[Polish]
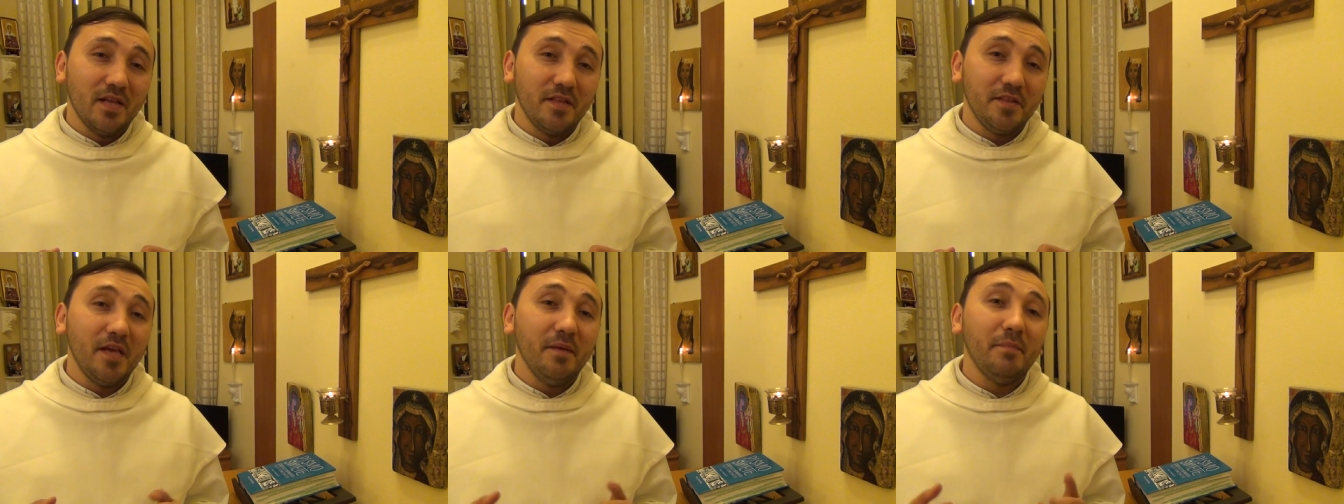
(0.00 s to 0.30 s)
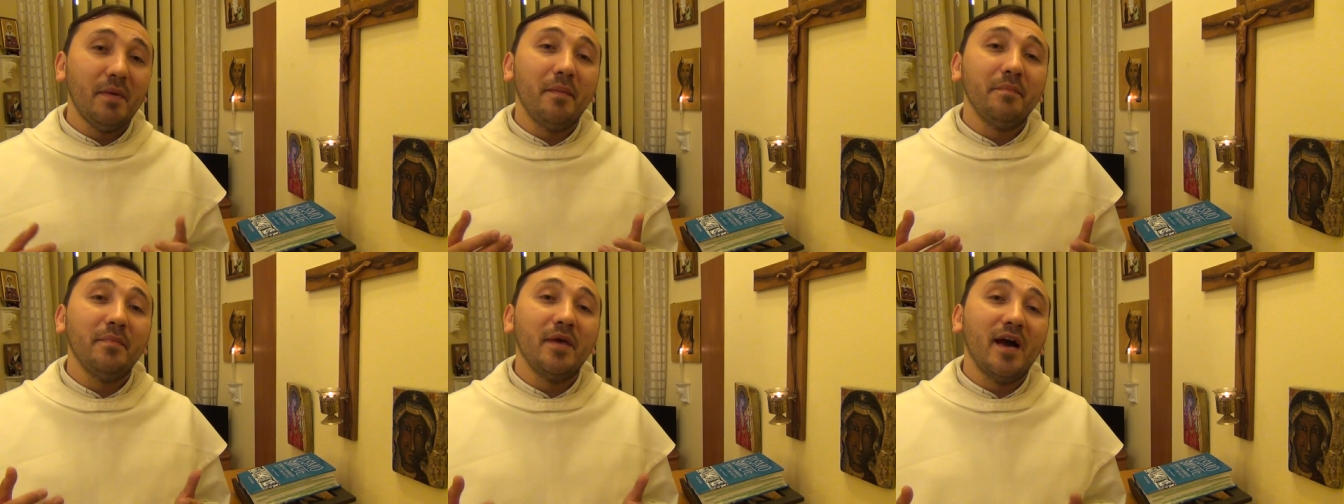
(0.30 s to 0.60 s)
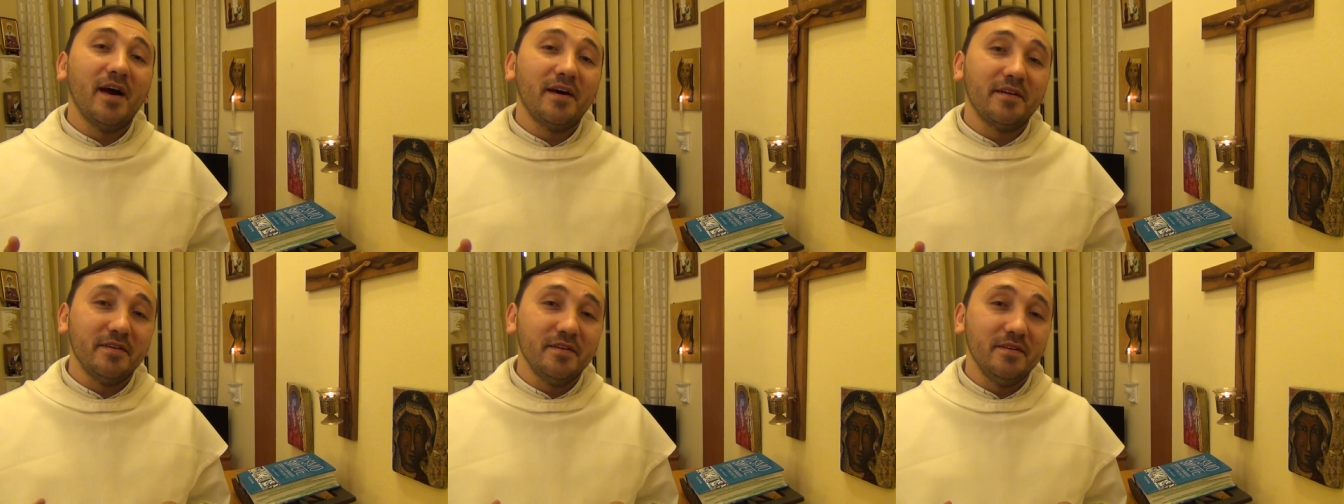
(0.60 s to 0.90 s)
Nie ma
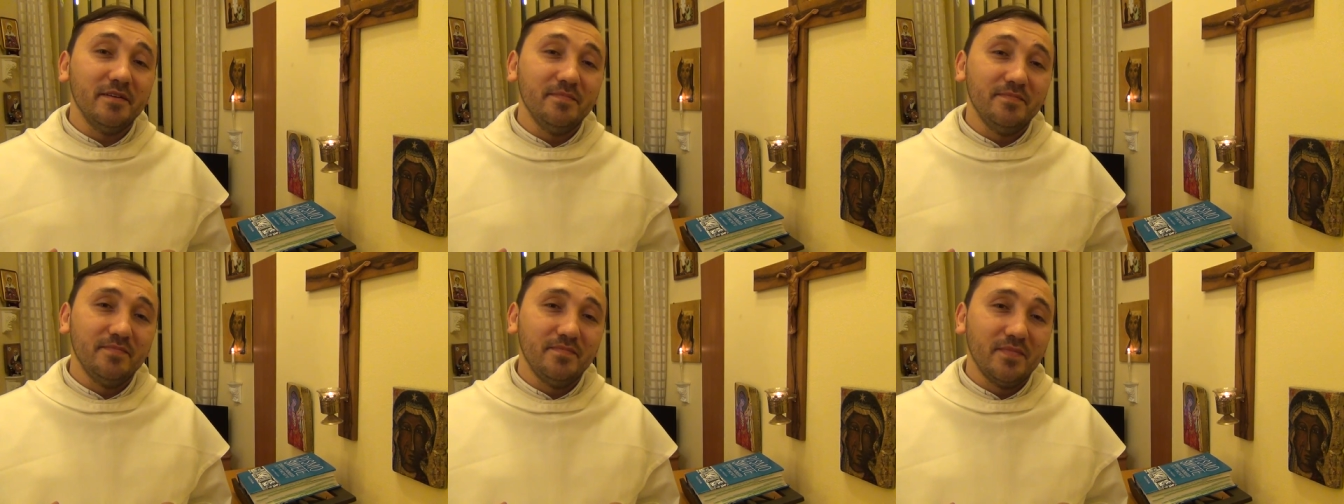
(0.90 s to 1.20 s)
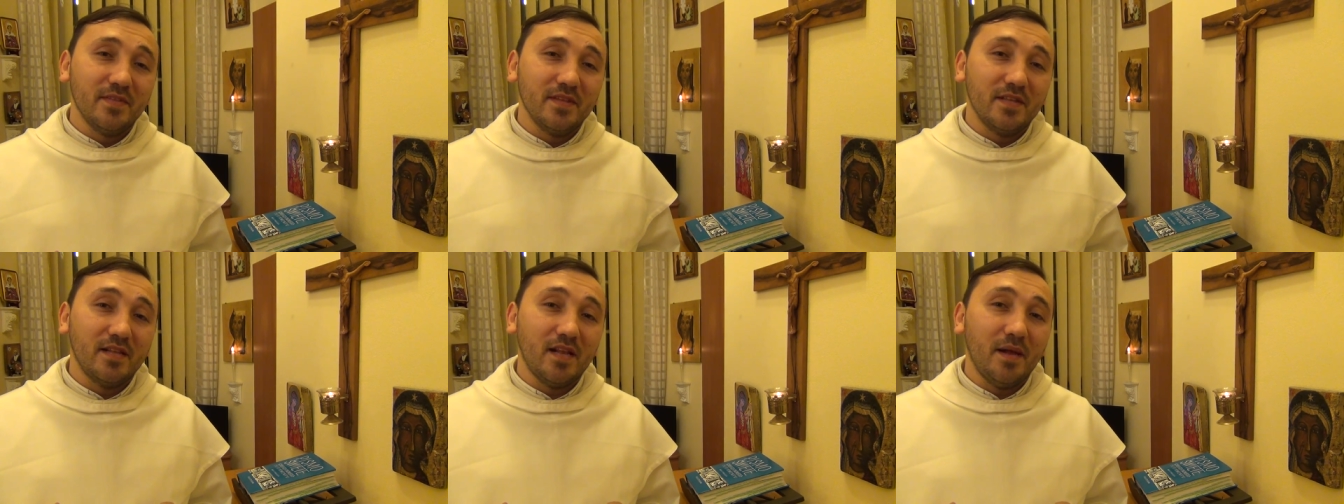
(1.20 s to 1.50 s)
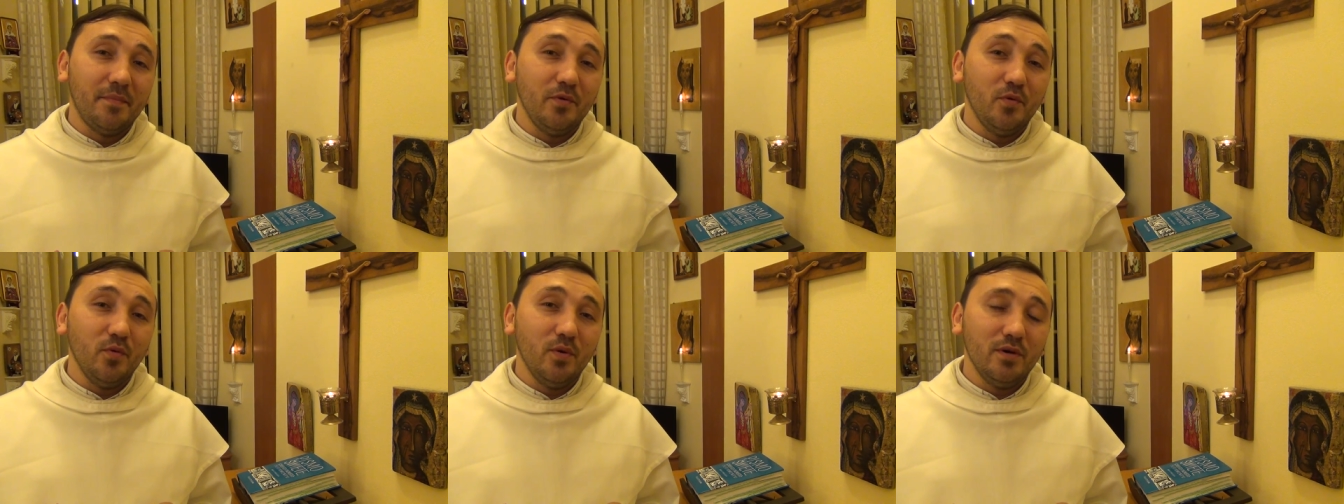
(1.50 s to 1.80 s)
miary
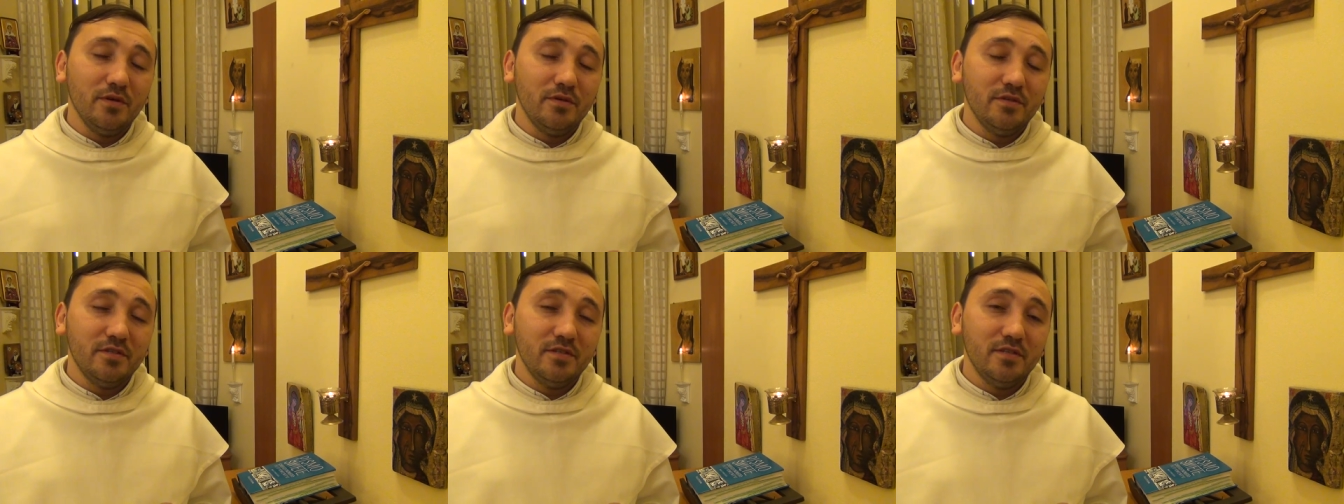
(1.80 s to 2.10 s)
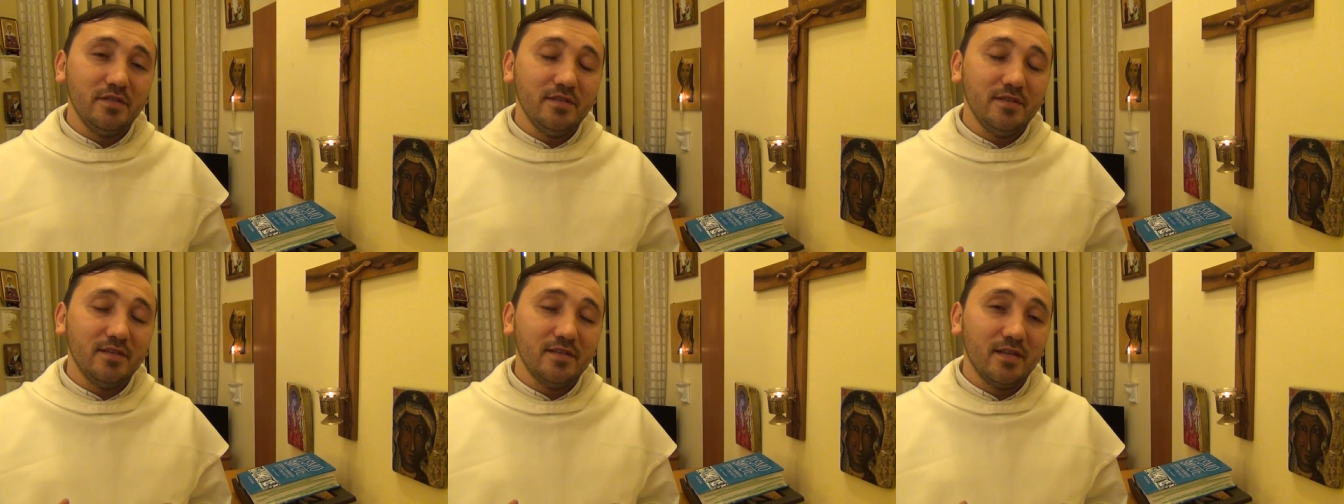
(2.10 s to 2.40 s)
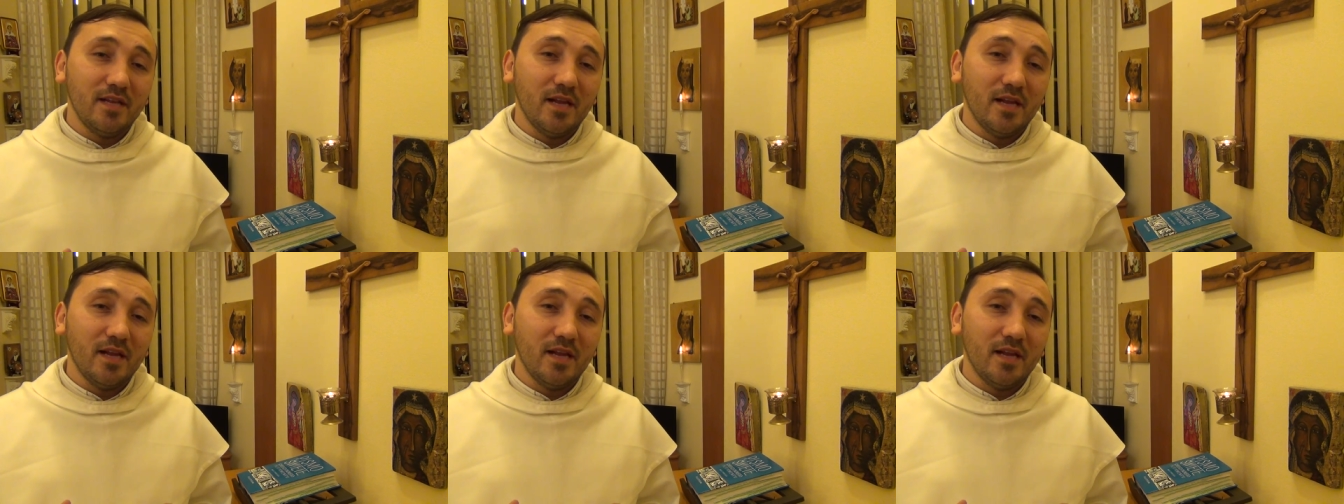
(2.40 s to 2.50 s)
dla miłości,